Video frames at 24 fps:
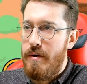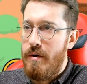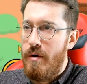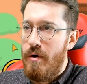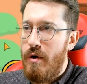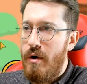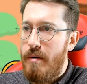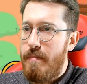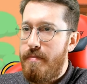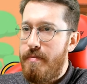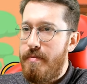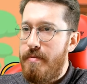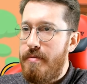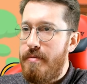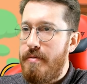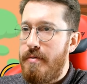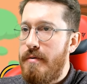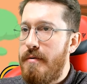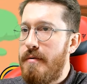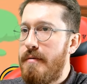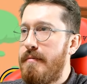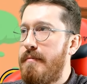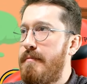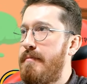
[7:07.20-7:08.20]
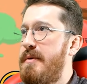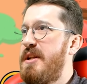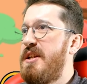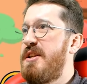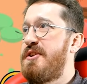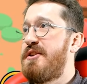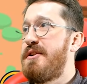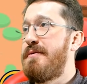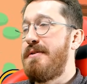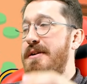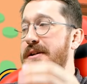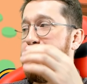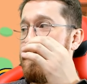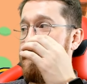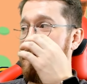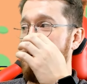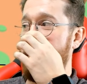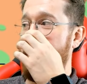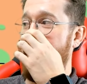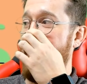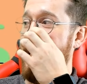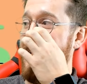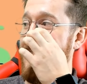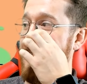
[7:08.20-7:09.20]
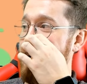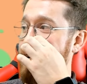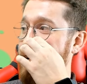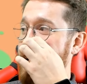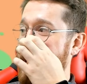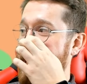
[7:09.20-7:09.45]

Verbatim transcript: Hop. Güzel. Birinci miyiz? Vay